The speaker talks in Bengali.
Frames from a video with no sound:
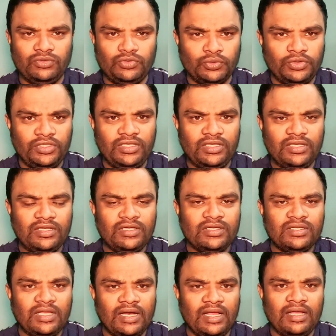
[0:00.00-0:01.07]
দুই
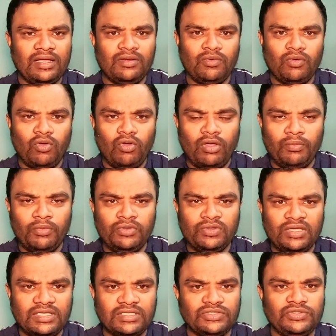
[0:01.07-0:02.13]
তারা অবৈধ
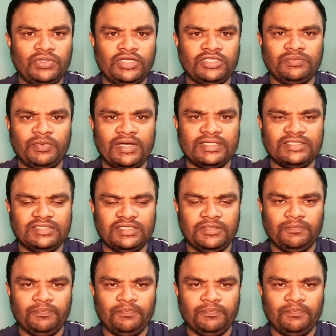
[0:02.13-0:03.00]
ইন্স্যুরেন্স বানাচ্ছে